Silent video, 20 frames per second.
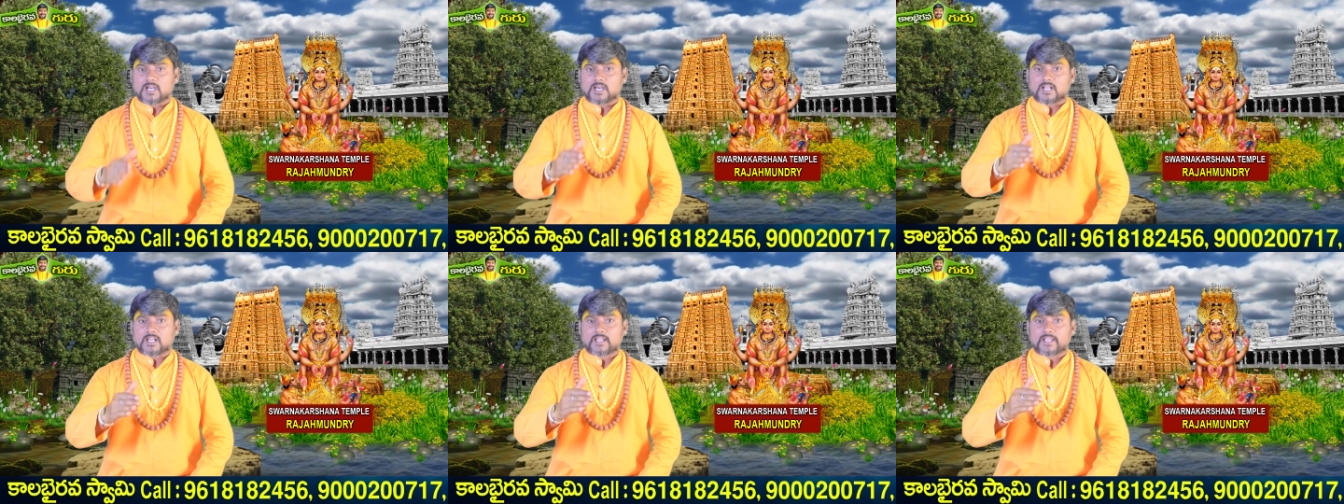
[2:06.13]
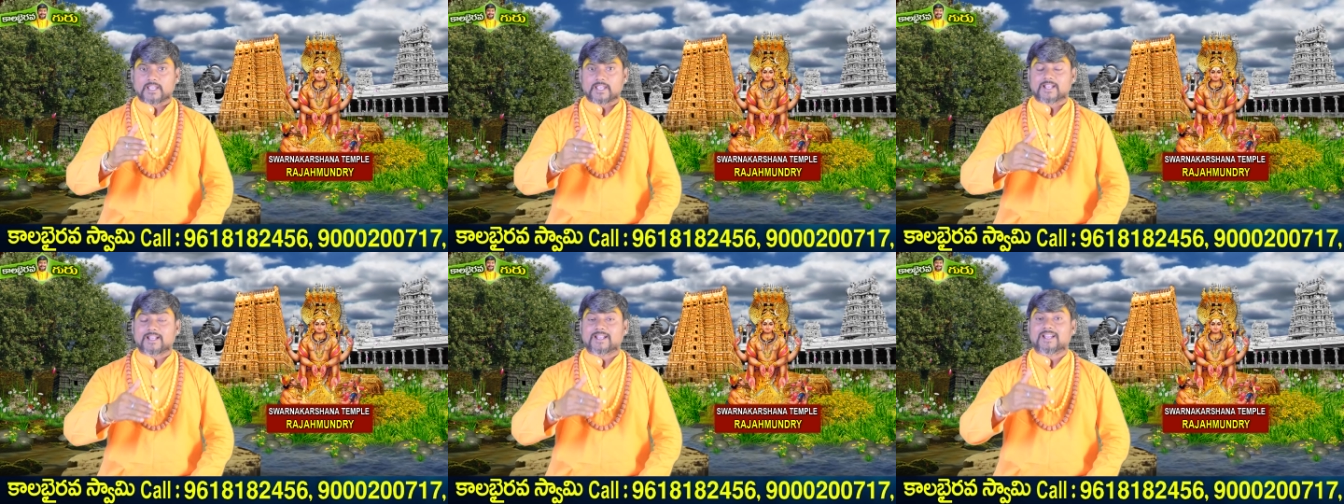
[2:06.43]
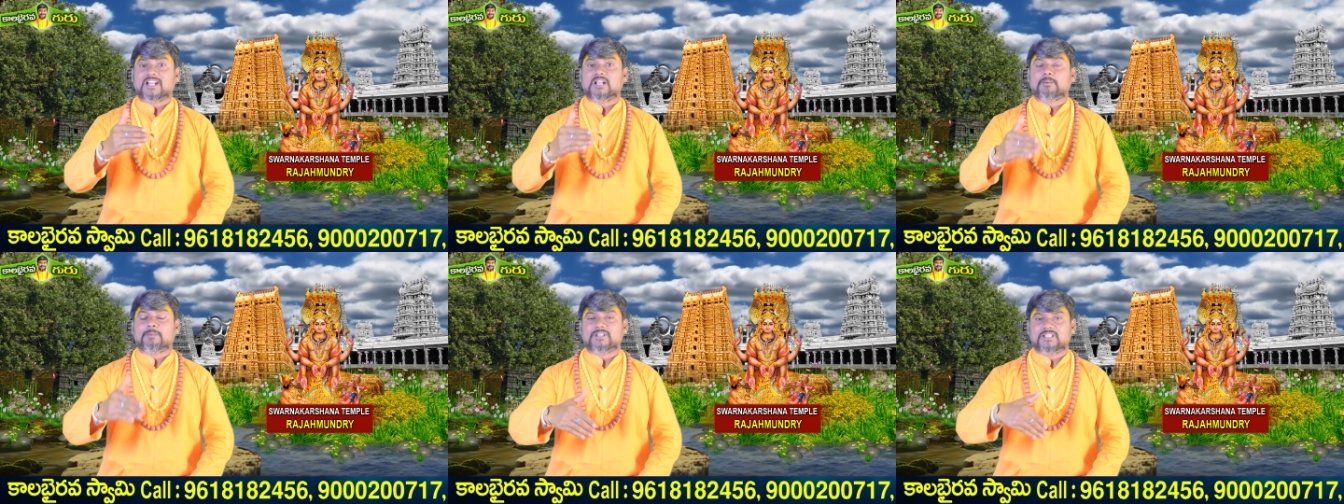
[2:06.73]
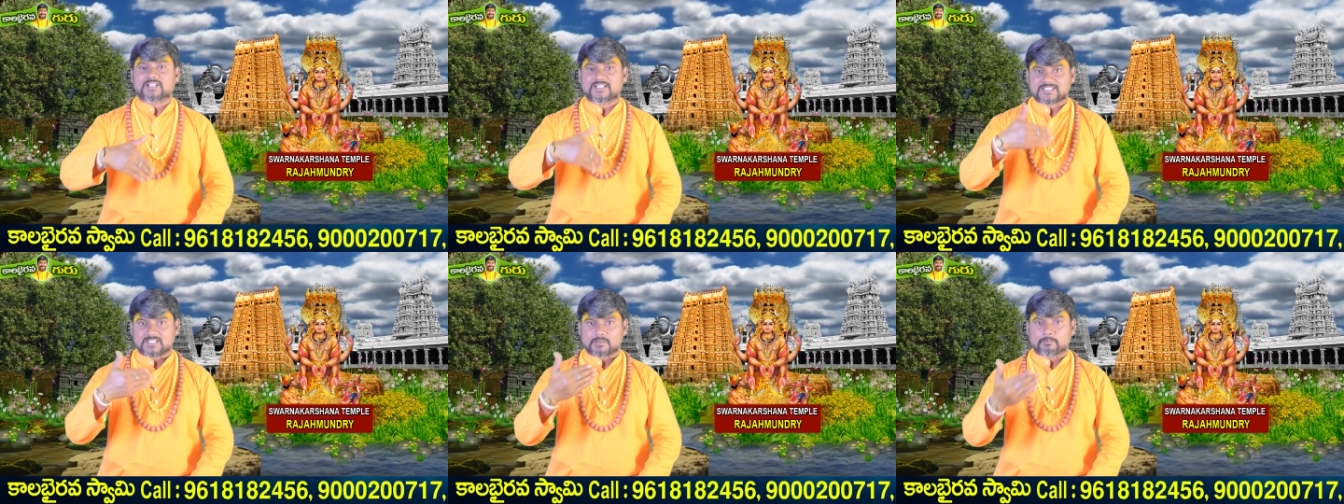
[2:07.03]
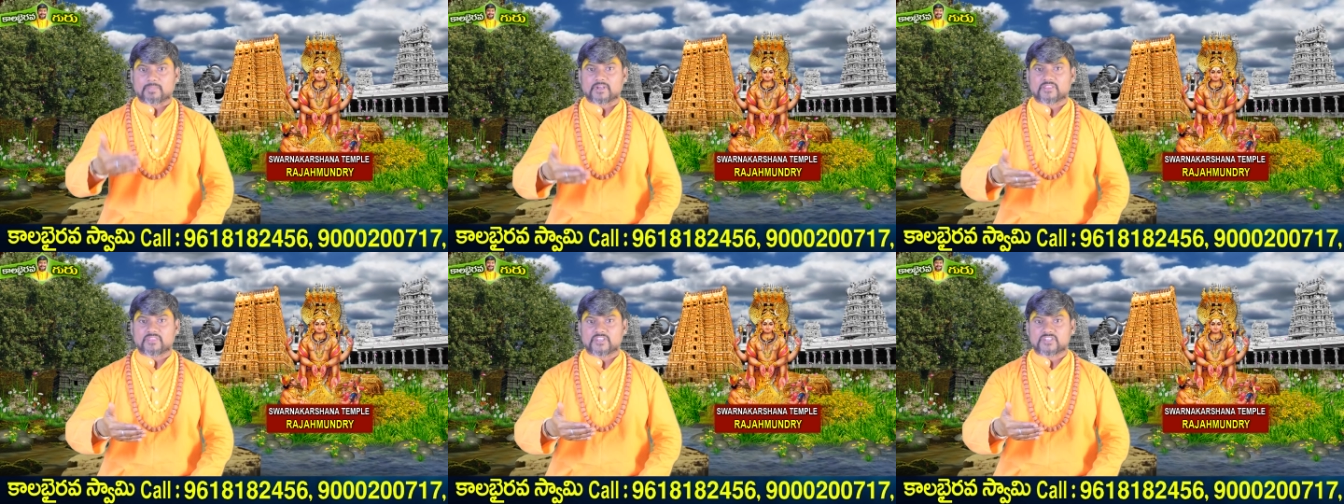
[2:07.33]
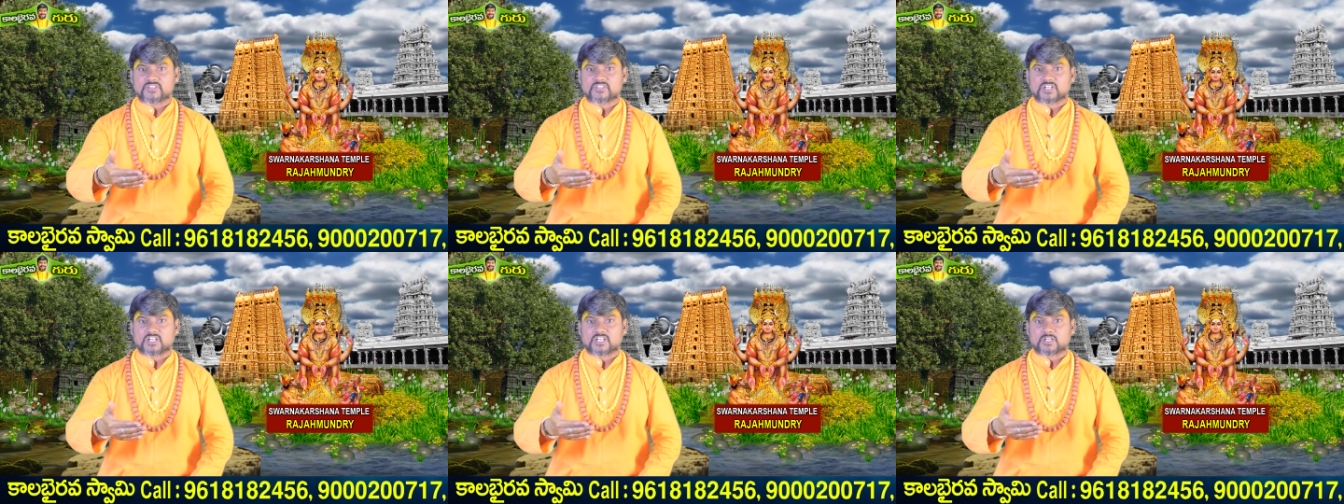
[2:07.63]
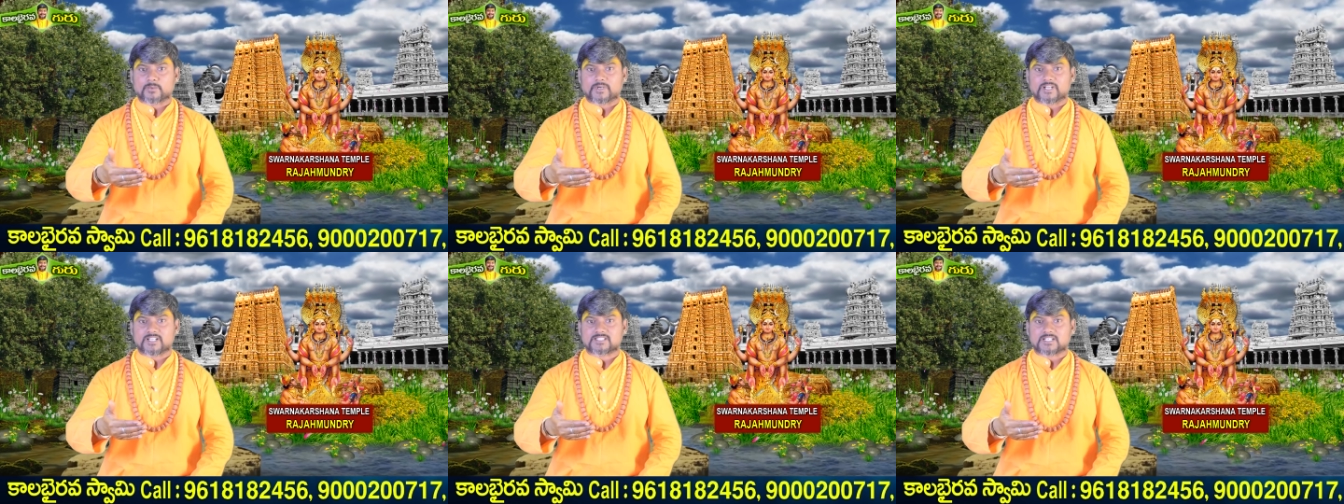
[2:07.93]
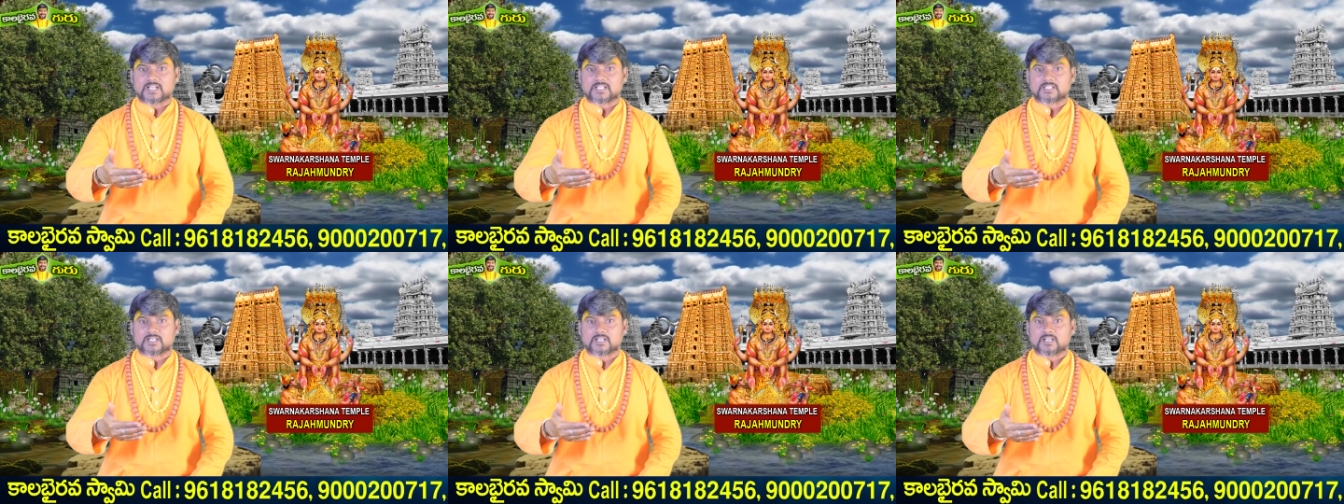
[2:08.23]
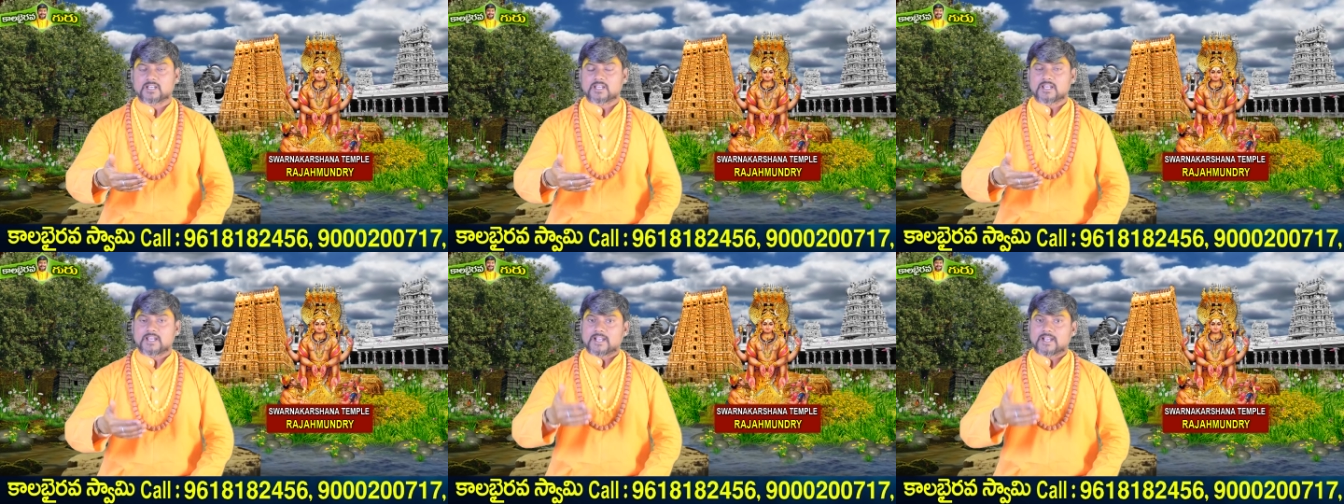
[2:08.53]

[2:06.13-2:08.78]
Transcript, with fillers: అలాగే గణపతికి సంబంధించినటువంటి సాధన